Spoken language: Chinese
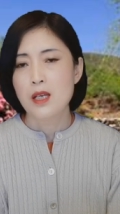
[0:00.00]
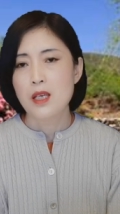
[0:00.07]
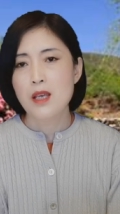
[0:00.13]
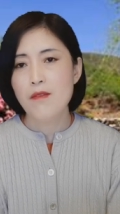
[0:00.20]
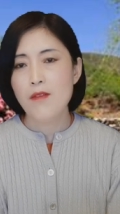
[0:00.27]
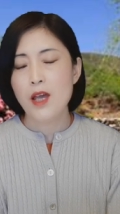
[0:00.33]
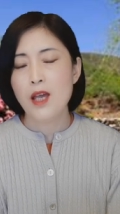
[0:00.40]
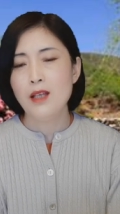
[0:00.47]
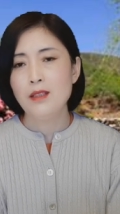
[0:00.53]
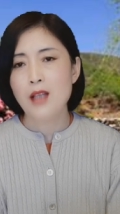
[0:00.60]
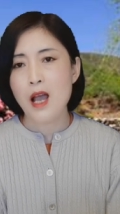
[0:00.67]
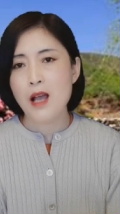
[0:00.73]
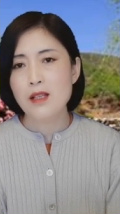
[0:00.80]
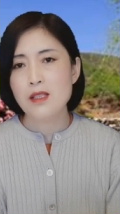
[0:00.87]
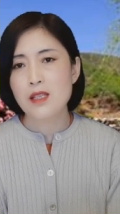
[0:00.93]
因为
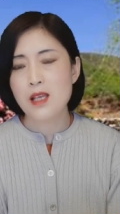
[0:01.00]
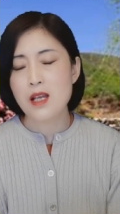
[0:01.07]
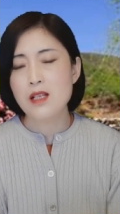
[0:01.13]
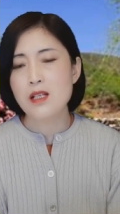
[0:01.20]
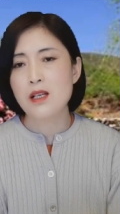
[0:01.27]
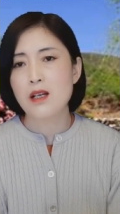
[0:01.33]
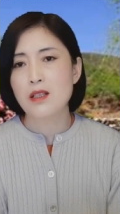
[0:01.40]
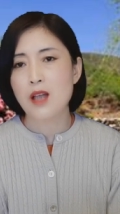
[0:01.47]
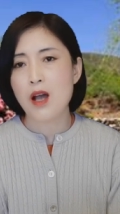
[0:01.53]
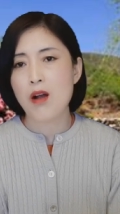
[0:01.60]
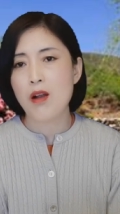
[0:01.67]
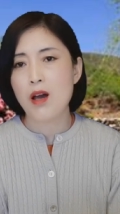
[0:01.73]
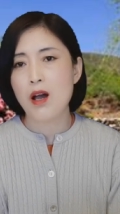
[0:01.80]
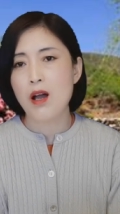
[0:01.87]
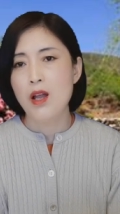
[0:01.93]
他牵扯到
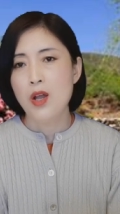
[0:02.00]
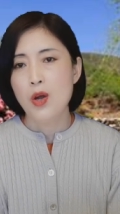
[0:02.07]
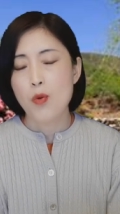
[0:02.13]
了